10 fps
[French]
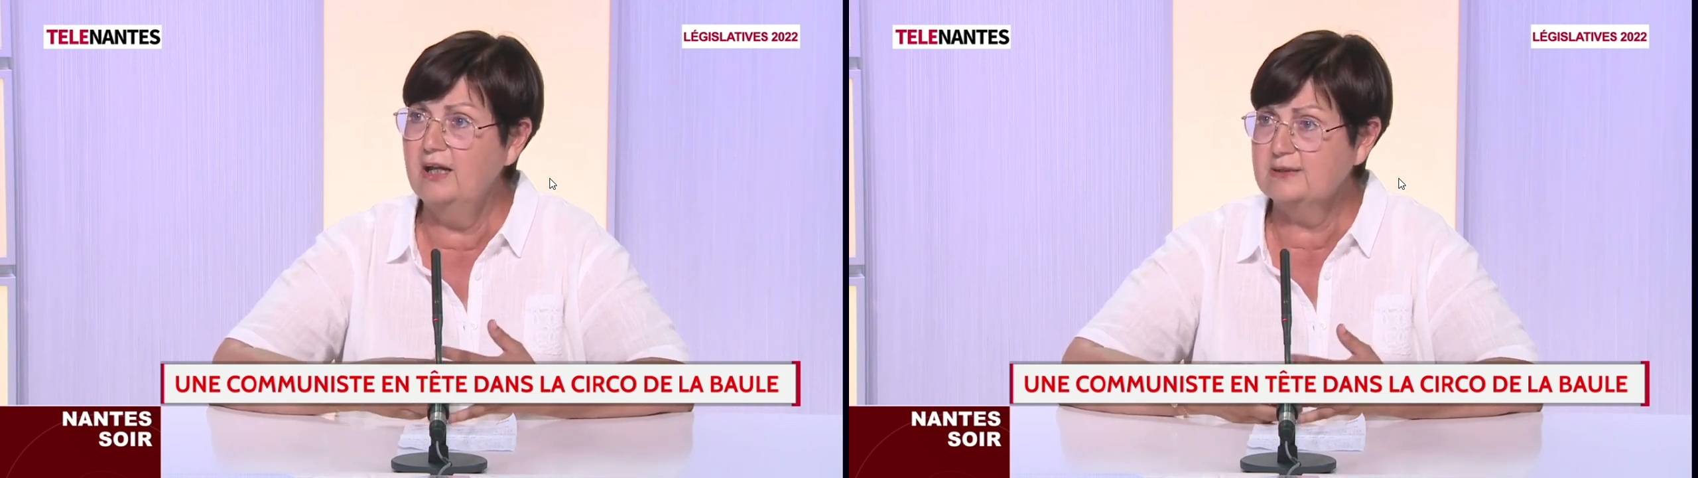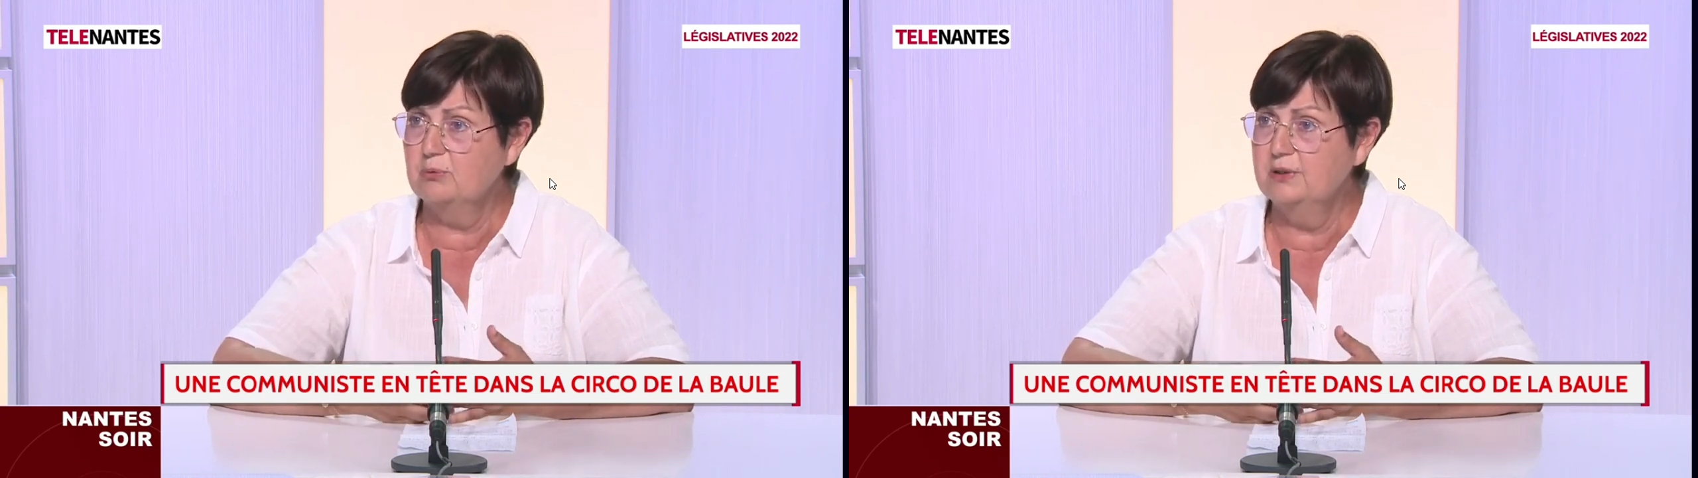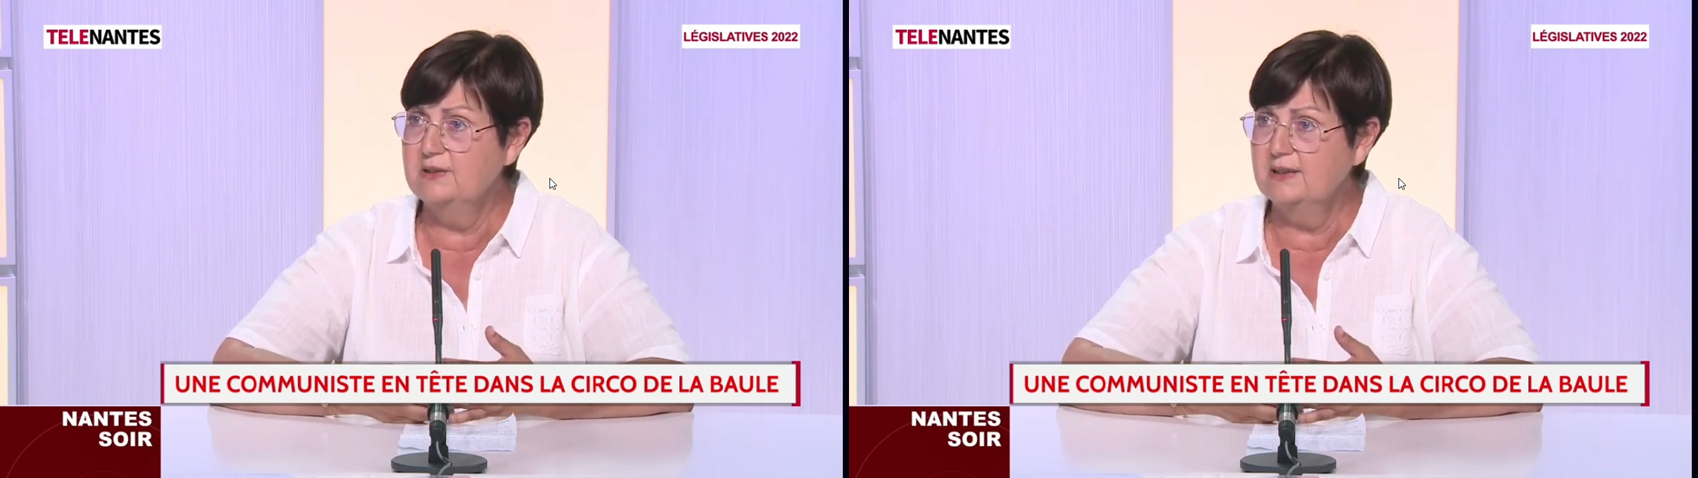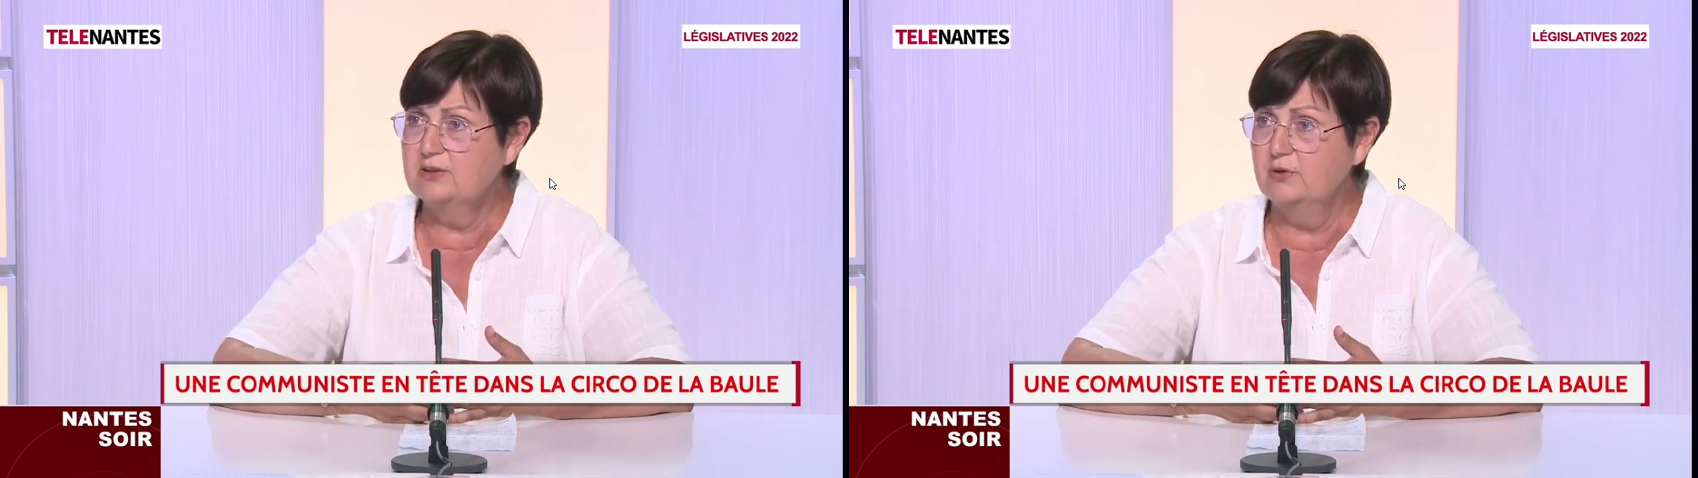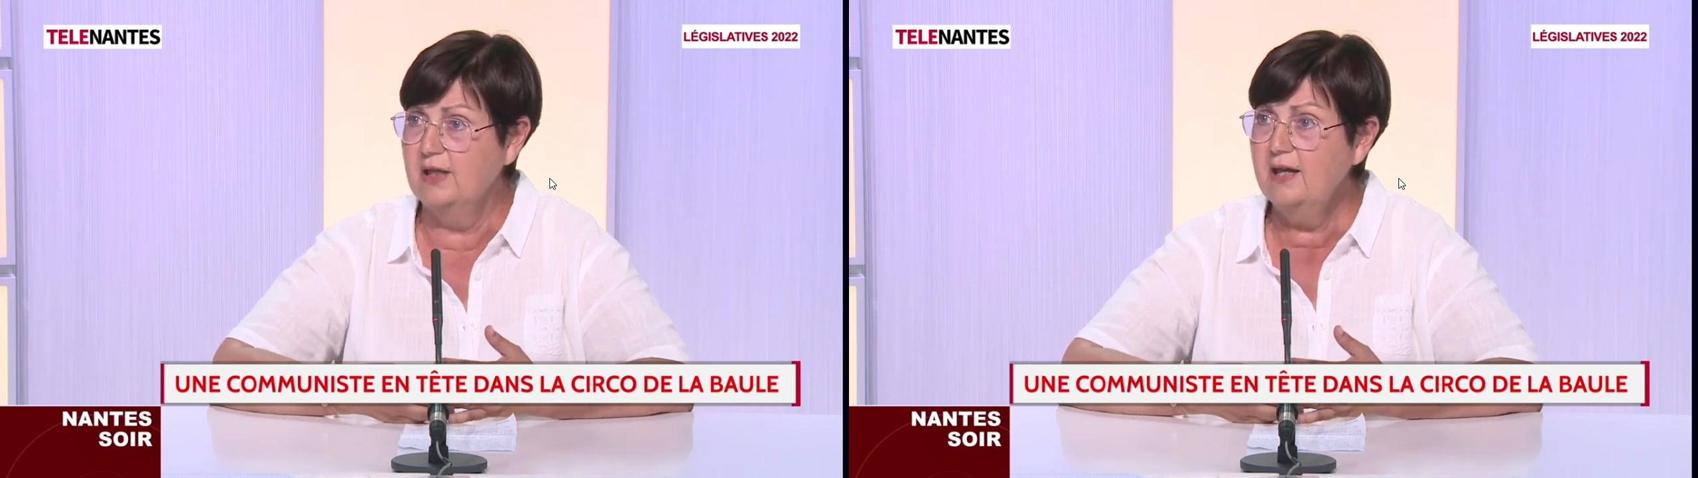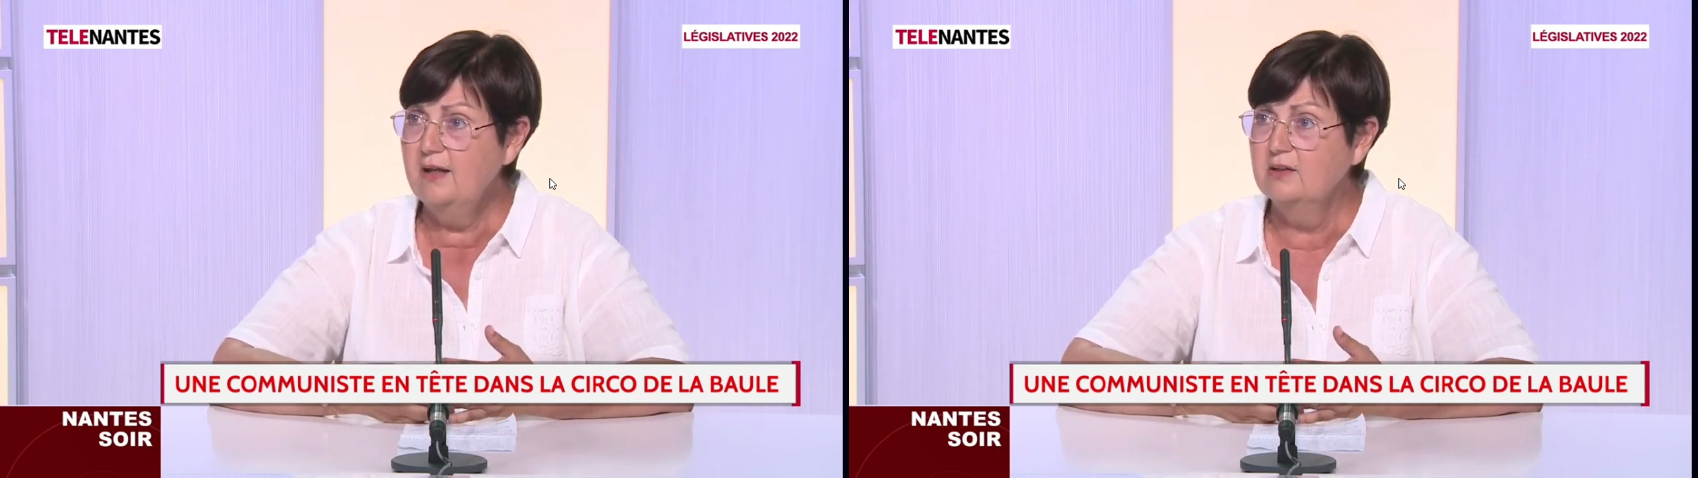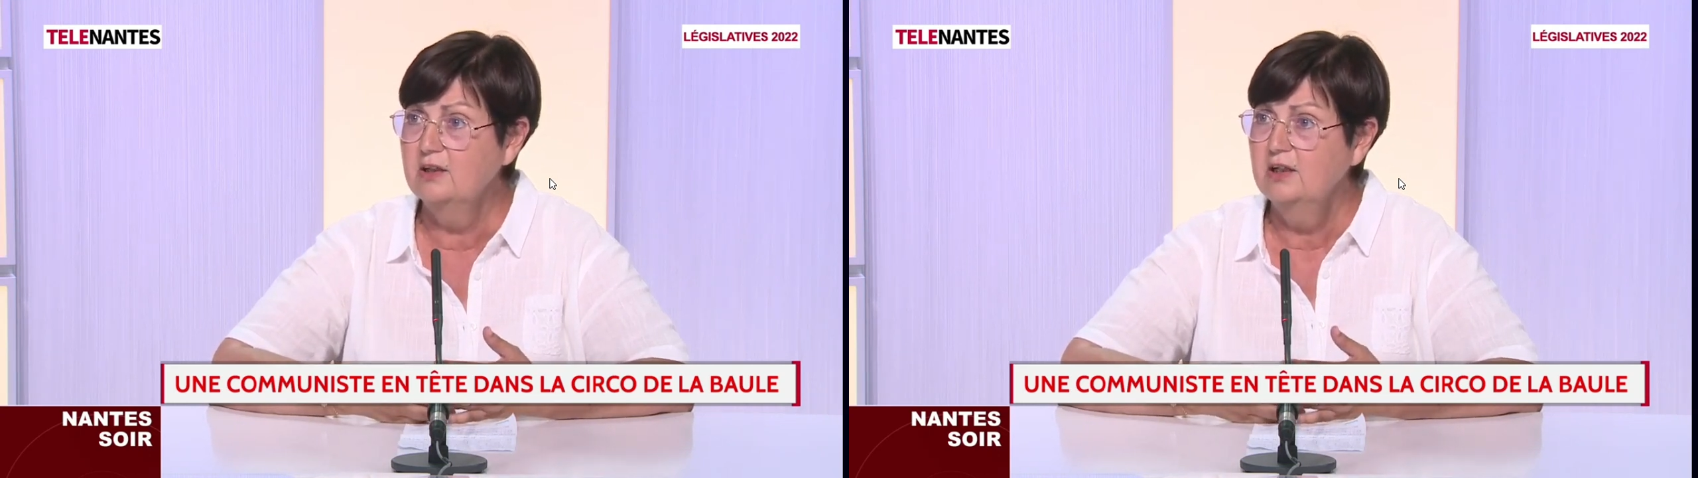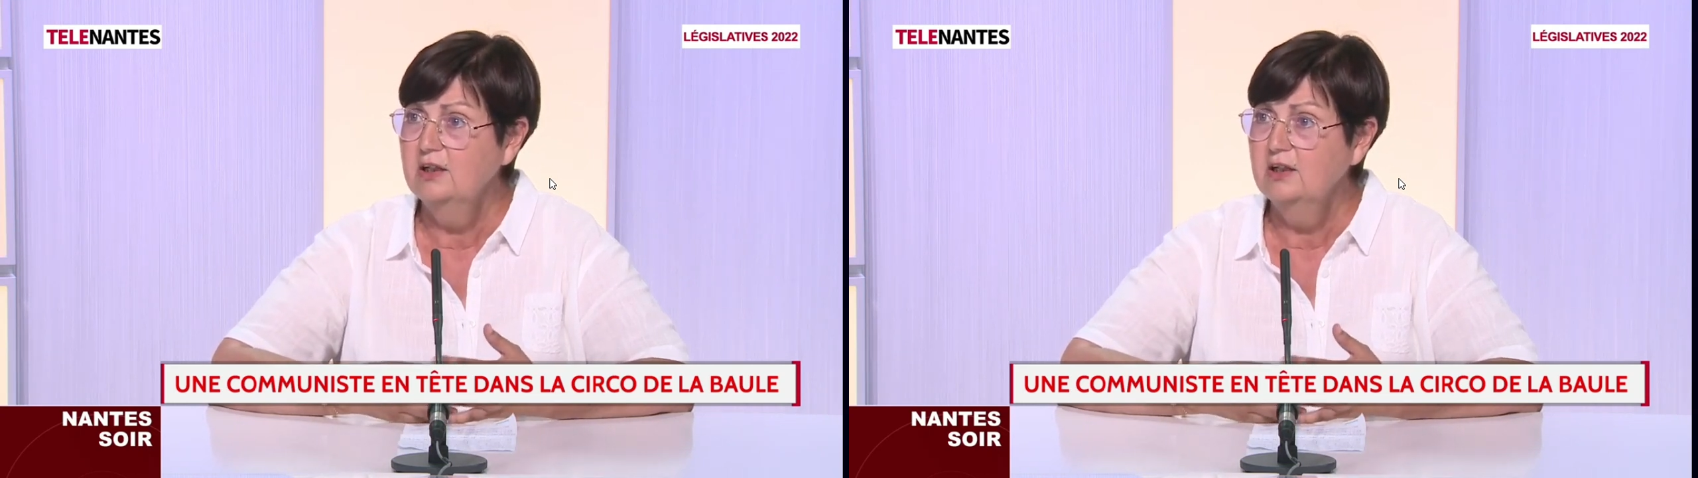l'Assemblée nationale,